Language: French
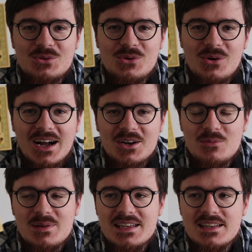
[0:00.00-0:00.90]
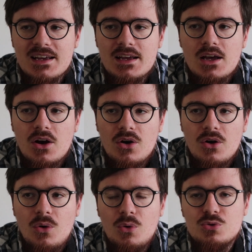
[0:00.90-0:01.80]
de, l'oracle Béline.
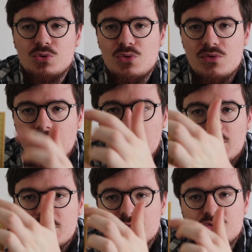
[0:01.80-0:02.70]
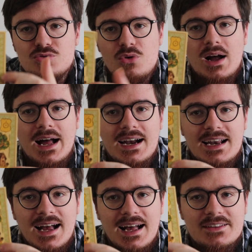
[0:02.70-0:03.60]
Euh, on retrouve toujours
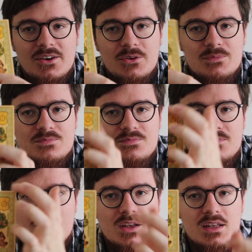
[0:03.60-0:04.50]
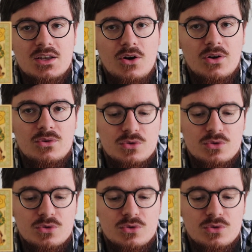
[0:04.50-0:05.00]
un cadre qui, euh,